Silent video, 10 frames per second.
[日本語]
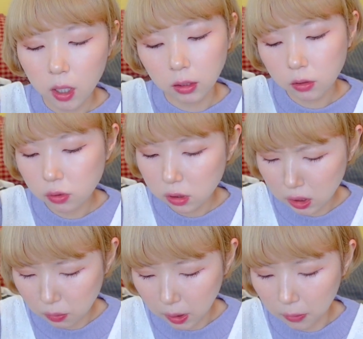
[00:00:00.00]
私
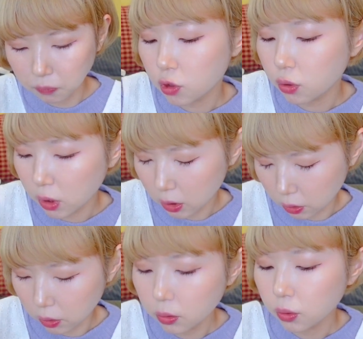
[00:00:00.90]
たちは中
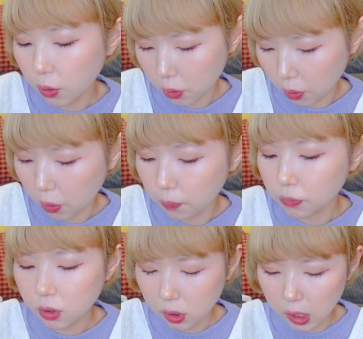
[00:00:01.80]
学高校
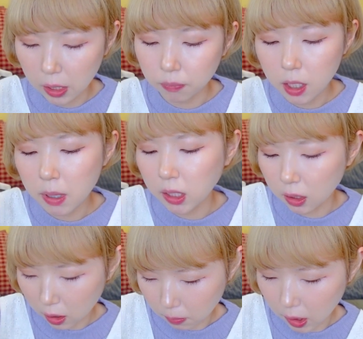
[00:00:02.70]
そして今
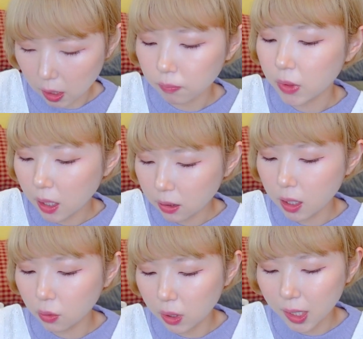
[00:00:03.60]
に至るまで何
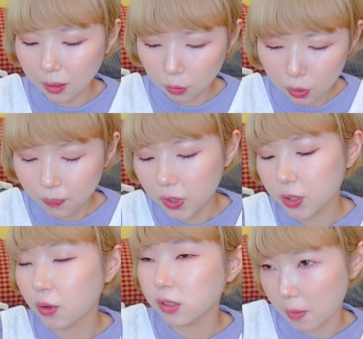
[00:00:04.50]
年の中を過
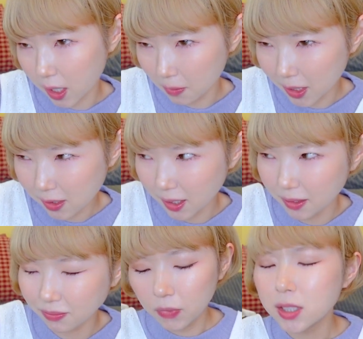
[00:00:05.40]
ごしてまいりまし
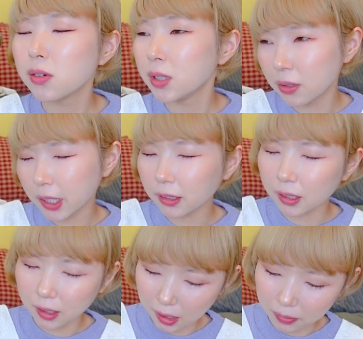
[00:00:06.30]
た非常に深い
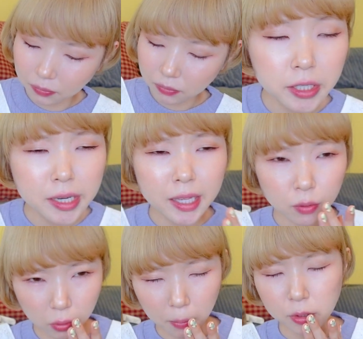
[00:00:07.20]
中でいかな
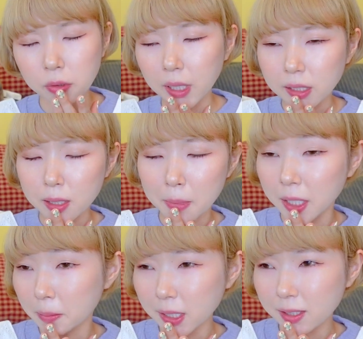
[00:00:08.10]
ることも相談してまいりま